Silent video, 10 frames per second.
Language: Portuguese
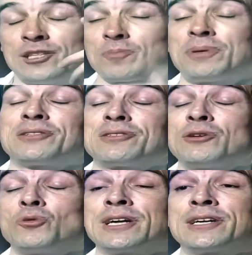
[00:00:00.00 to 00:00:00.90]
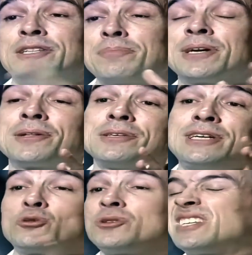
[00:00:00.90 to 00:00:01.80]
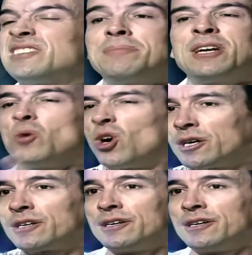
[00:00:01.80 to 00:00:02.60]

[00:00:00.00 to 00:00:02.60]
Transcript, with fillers: E de repente tem um cancro na pele e em dois anos e meio morre.